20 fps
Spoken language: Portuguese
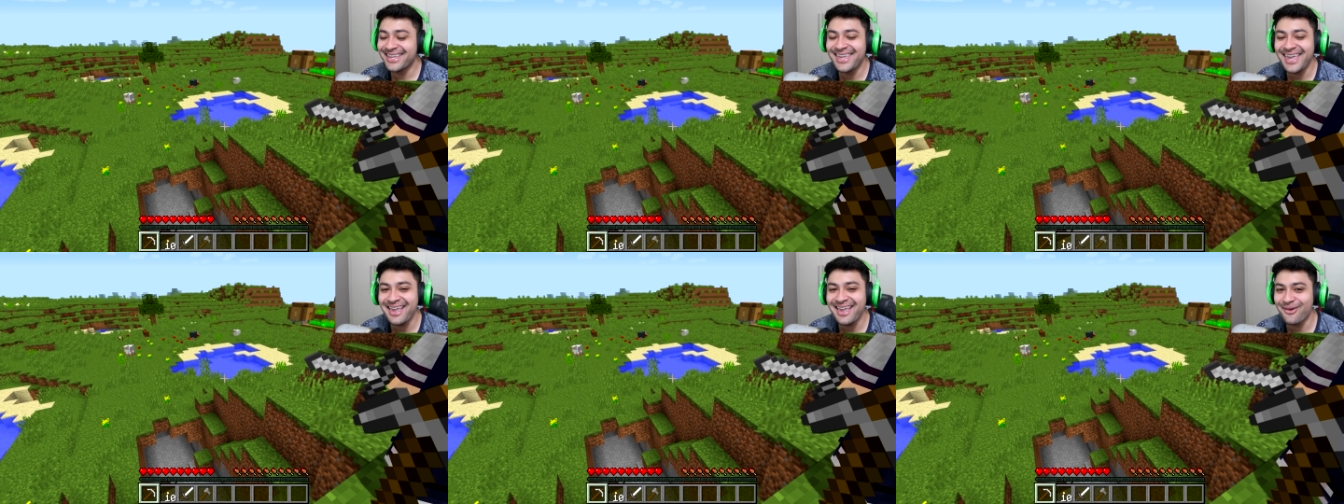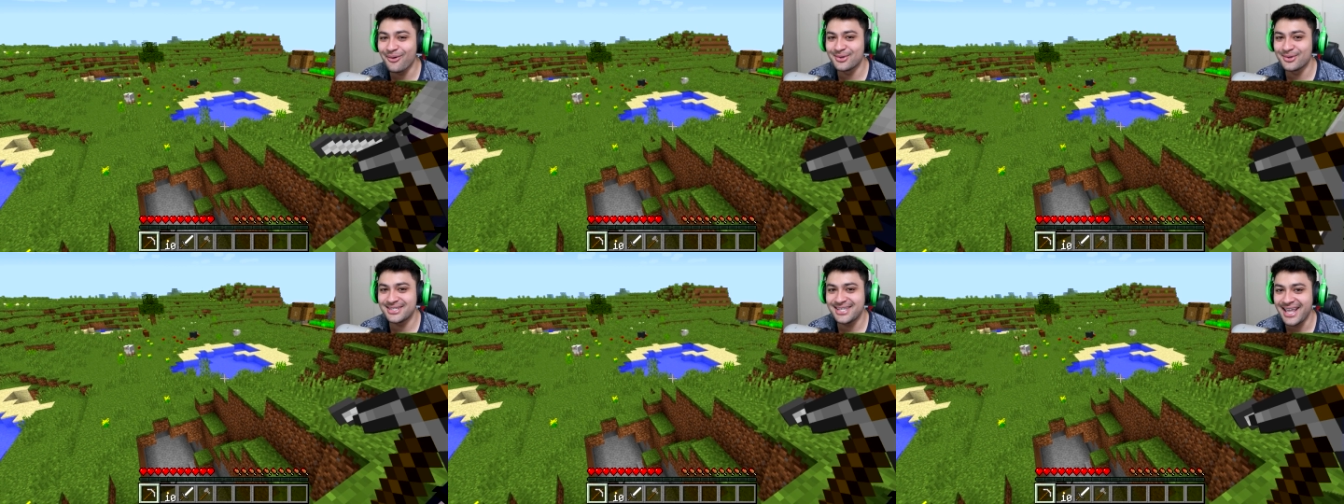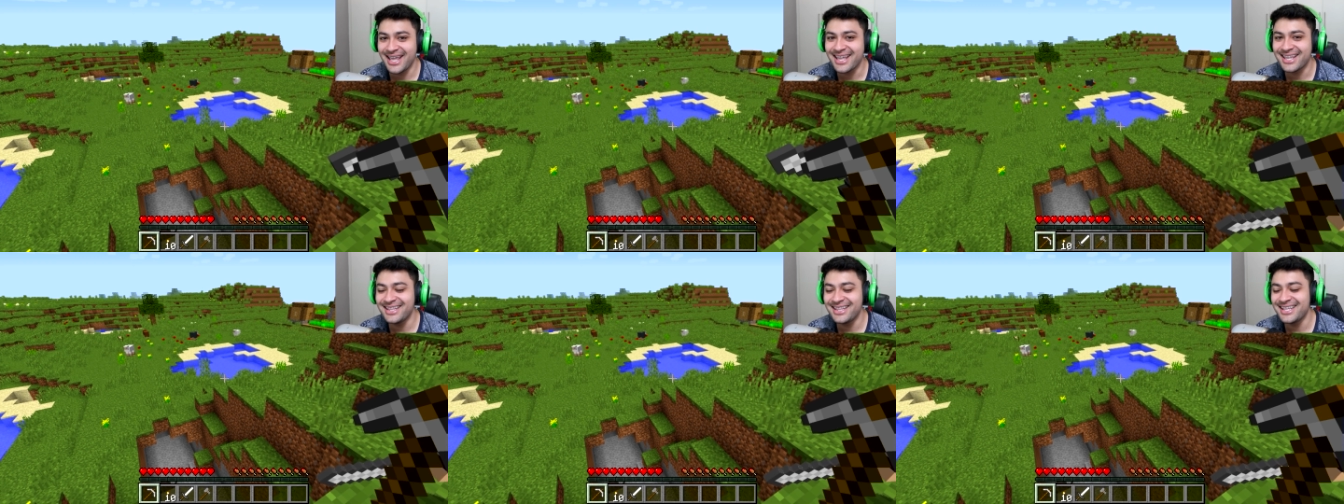quem
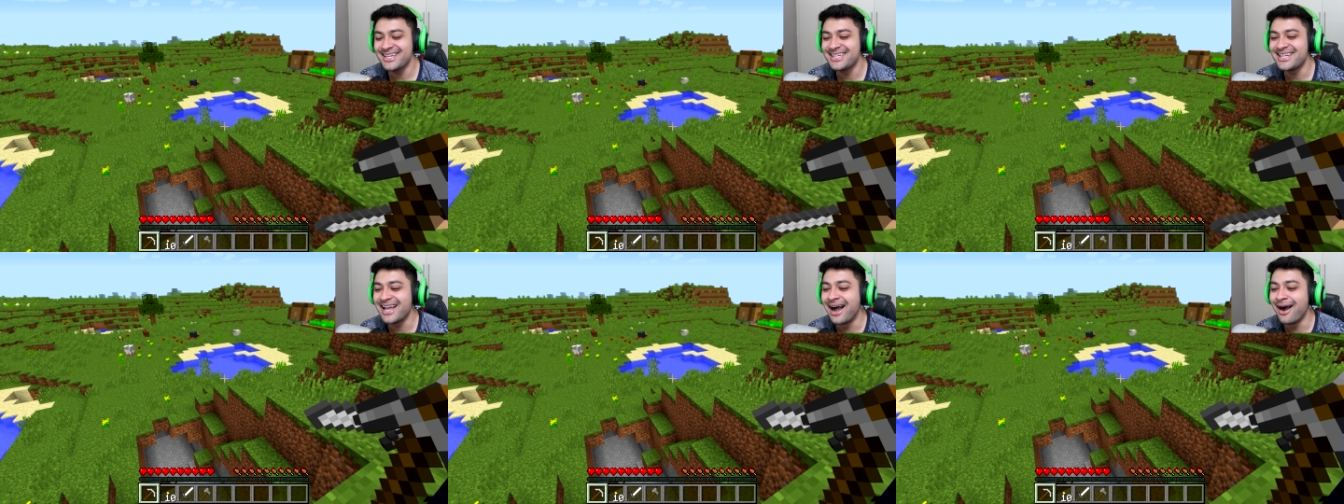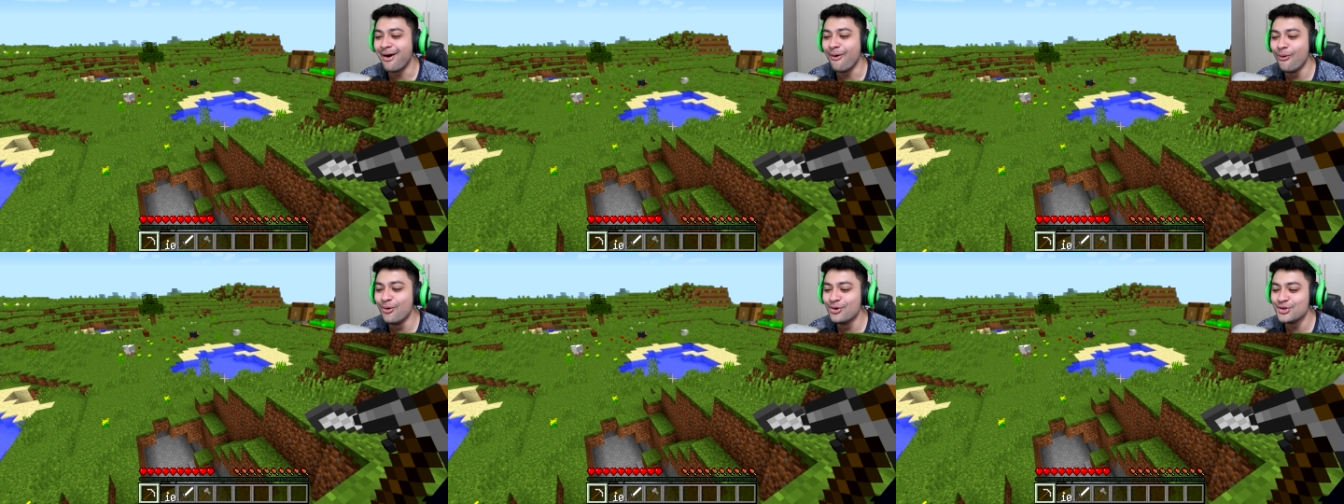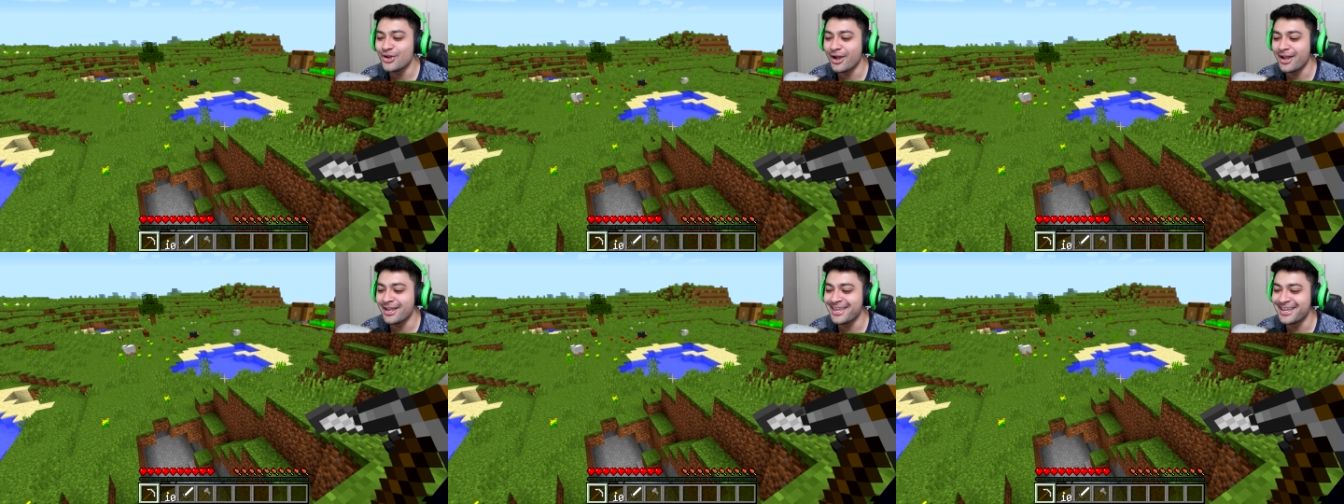consegue deixar um
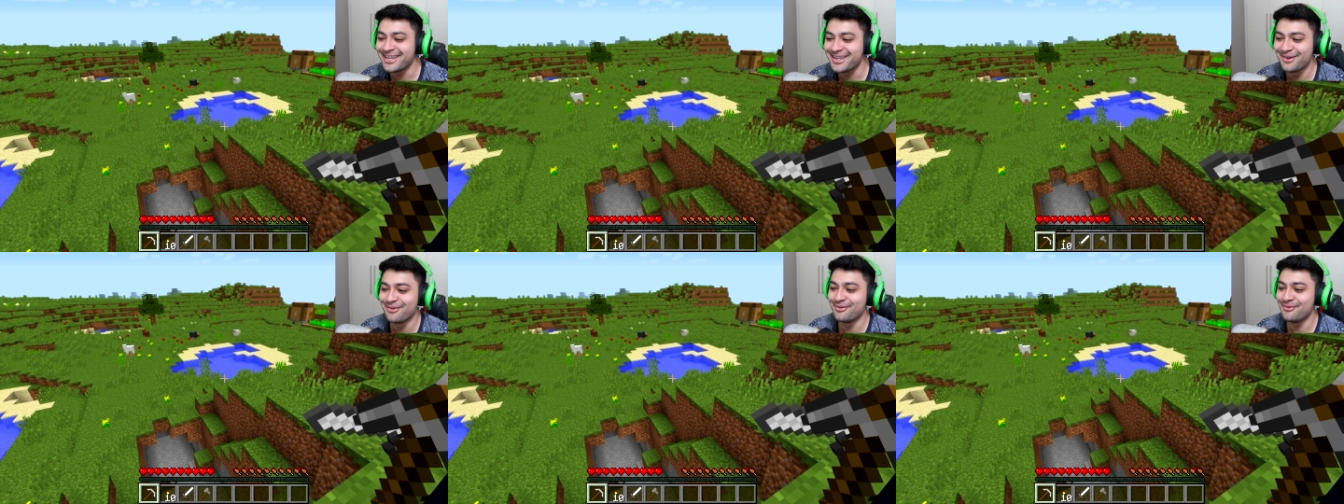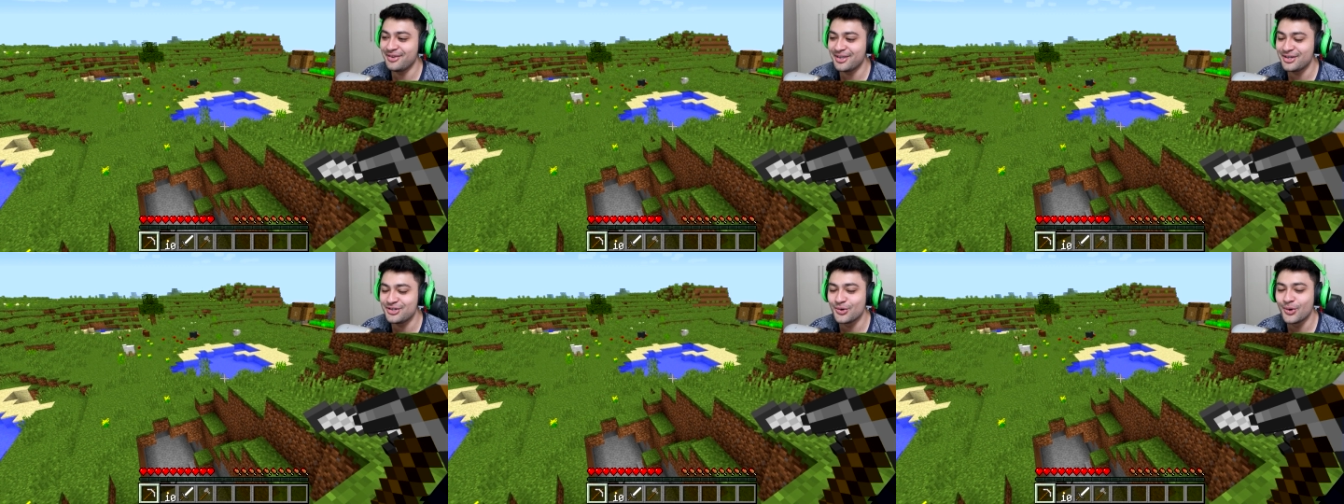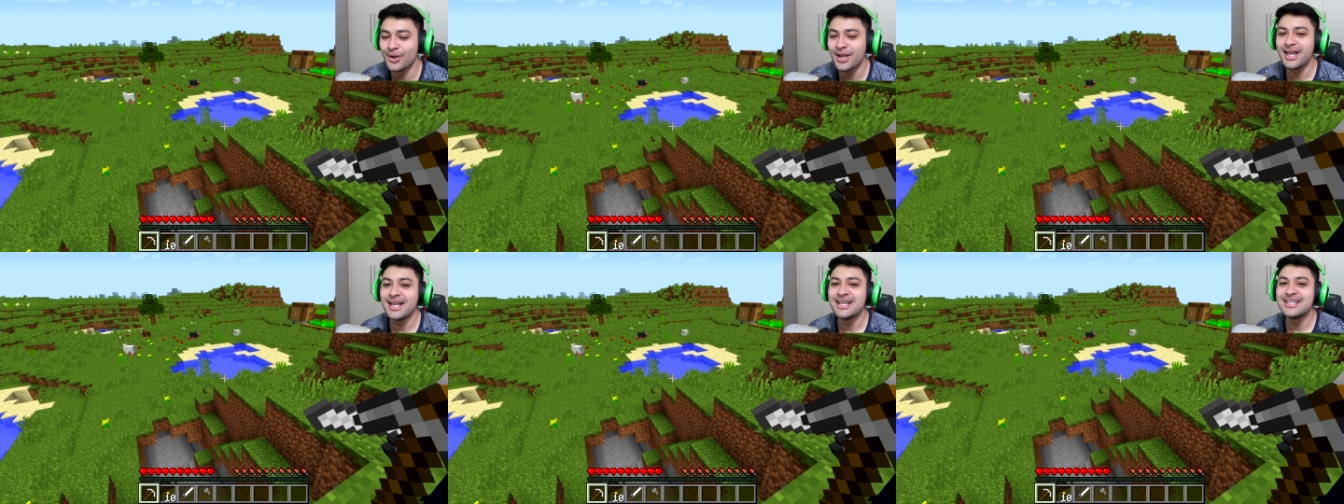joinha aqui no
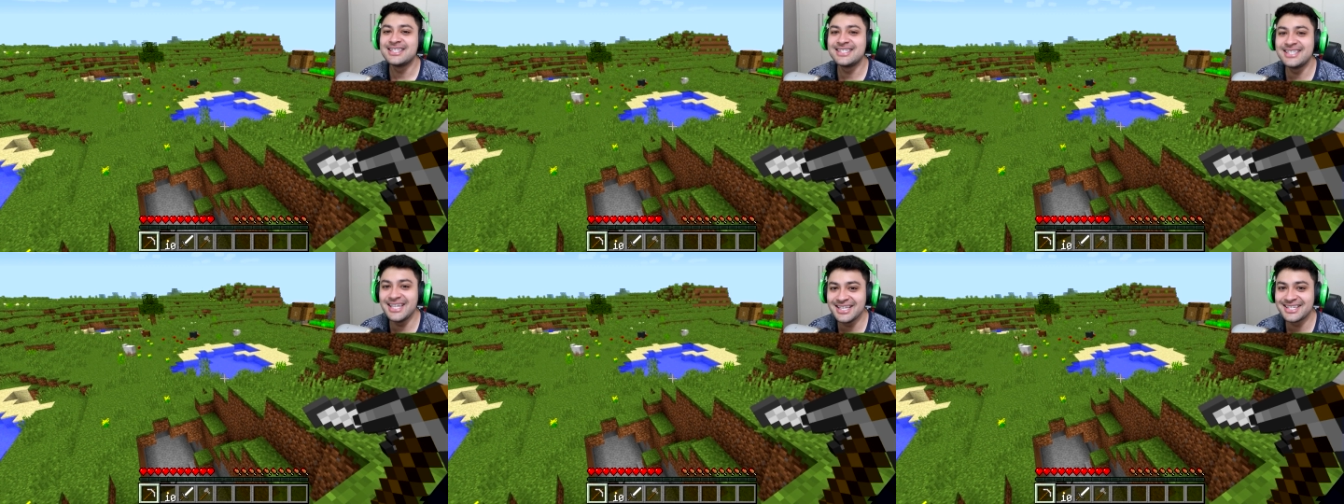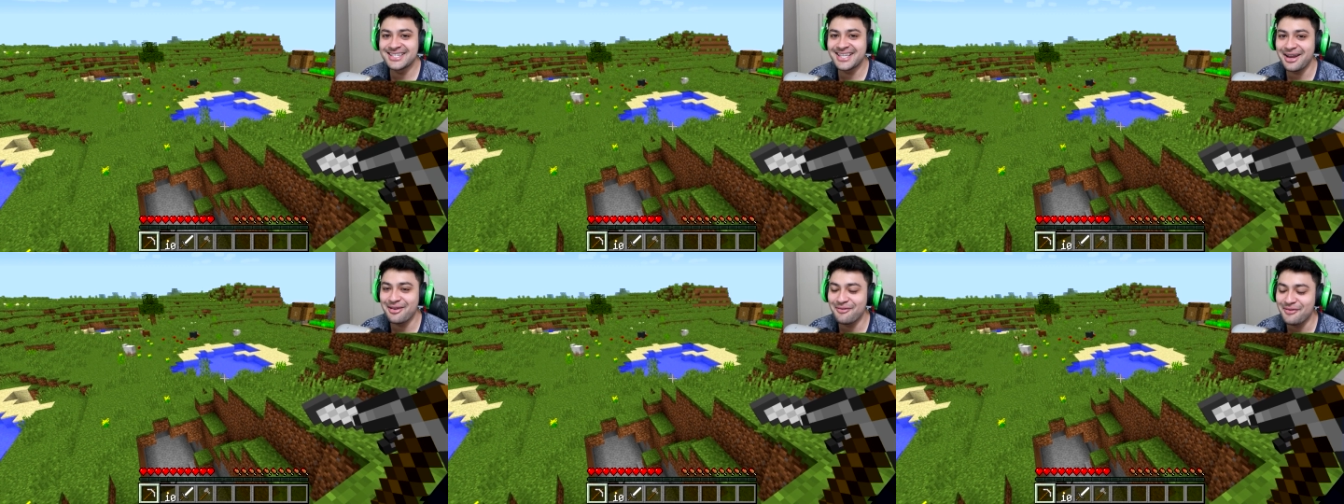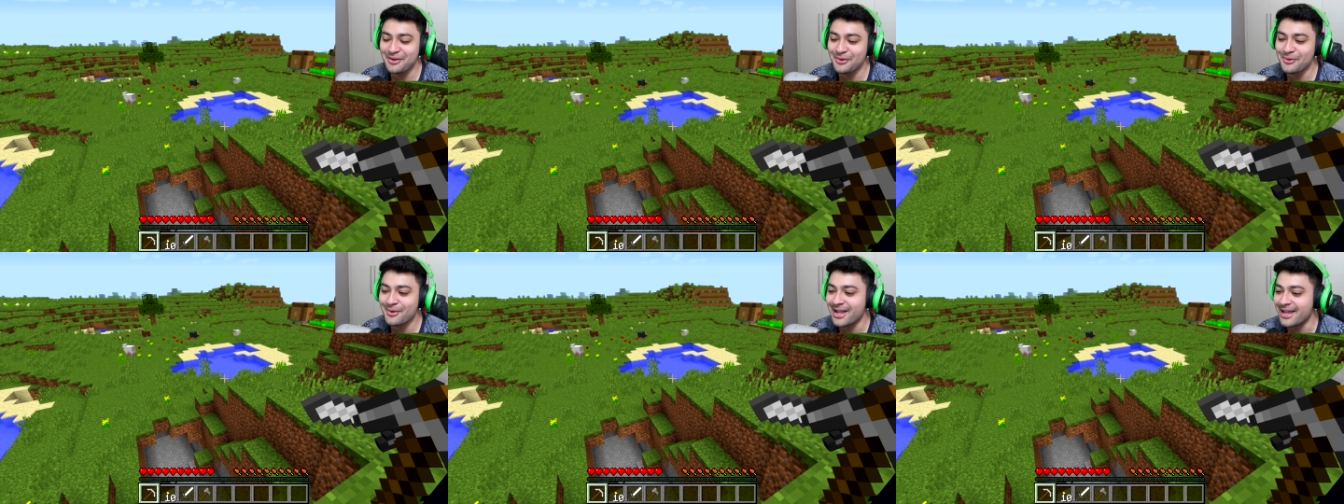vídeo, se inscrever no